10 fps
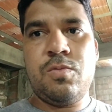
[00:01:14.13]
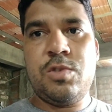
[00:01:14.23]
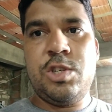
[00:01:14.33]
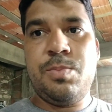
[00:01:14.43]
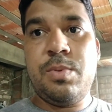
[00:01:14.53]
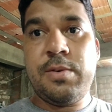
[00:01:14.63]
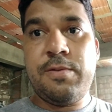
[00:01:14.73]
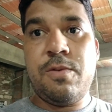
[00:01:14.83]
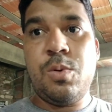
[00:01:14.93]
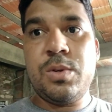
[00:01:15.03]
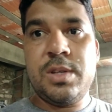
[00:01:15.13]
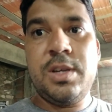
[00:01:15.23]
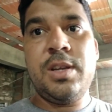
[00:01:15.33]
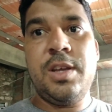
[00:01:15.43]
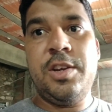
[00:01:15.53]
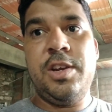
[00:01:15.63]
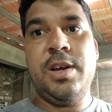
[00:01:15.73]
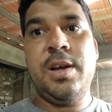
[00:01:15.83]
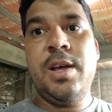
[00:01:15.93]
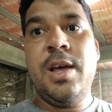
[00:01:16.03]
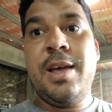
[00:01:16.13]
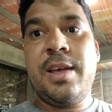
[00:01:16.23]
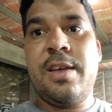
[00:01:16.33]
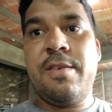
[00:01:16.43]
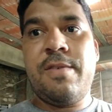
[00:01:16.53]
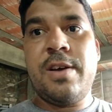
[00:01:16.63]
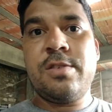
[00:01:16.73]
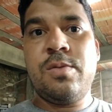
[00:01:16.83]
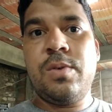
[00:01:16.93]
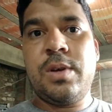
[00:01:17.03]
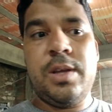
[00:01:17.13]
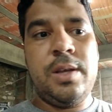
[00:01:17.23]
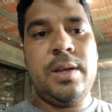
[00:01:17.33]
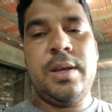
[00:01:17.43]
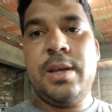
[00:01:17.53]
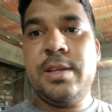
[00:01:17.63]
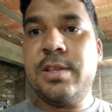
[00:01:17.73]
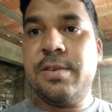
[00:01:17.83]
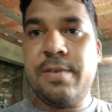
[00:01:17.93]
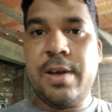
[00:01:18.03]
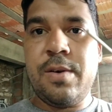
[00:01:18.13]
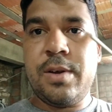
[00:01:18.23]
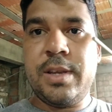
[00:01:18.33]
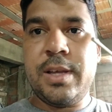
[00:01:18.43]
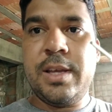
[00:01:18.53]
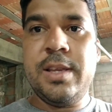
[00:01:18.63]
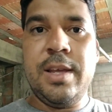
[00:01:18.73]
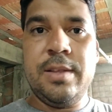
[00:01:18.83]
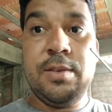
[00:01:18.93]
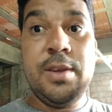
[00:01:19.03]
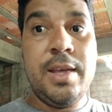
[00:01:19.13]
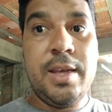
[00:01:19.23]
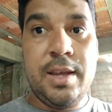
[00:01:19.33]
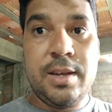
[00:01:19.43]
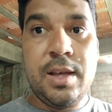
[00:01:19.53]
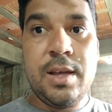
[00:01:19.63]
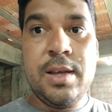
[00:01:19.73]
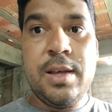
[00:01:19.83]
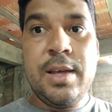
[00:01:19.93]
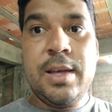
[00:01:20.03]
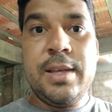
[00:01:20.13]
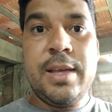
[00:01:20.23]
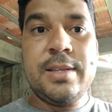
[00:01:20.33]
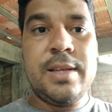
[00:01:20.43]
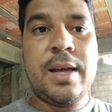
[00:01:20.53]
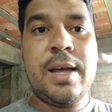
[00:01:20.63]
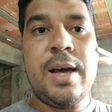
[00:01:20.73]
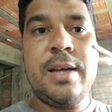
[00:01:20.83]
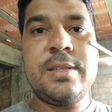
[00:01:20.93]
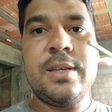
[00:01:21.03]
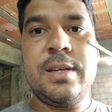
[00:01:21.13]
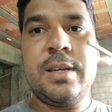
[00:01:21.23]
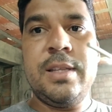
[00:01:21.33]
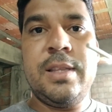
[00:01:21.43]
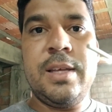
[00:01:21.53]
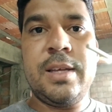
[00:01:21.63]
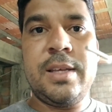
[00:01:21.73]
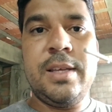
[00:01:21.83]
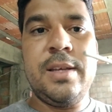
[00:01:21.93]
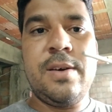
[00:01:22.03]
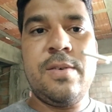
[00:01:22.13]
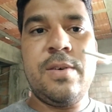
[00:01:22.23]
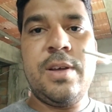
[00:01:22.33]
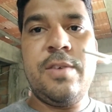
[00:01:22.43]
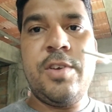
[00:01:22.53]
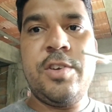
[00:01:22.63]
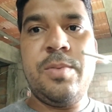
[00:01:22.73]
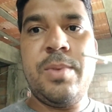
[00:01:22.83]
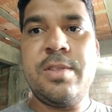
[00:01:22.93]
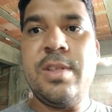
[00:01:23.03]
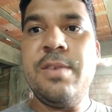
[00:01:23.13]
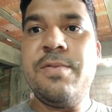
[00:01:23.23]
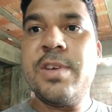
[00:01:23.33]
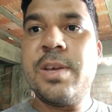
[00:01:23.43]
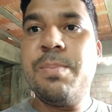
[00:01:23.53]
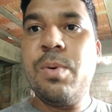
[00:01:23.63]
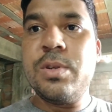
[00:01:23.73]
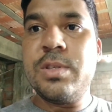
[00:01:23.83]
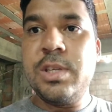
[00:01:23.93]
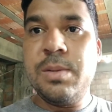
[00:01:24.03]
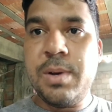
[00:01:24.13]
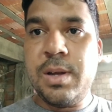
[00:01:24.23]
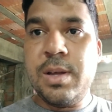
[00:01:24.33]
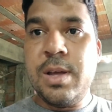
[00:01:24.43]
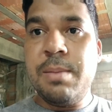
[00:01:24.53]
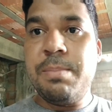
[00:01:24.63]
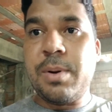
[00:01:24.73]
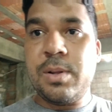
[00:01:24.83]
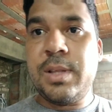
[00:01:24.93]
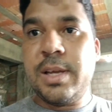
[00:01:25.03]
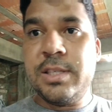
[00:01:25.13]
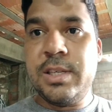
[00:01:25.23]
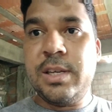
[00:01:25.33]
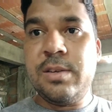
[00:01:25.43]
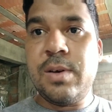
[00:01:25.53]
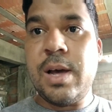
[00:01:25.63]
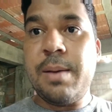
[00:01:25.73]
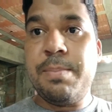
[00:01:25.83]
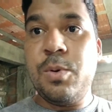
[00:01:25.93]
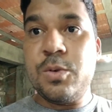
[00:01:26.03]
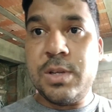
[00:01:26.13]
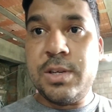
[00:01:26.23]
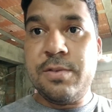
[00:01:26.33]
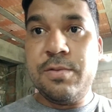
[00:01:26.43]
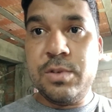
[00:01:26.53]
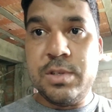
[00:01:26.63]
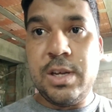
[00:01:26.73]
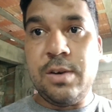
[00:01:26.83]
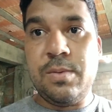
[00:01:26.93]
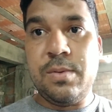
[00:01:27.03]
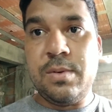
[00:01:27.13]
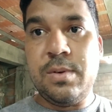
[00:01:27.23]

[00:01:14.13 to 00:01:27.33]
um, tipo uma força de energia, que faz com que esse ferro que tem aqui dentro derreta e essa casca que tem aqui, ó, o revestimento dele, fique por cima protegendo a poça de fusão.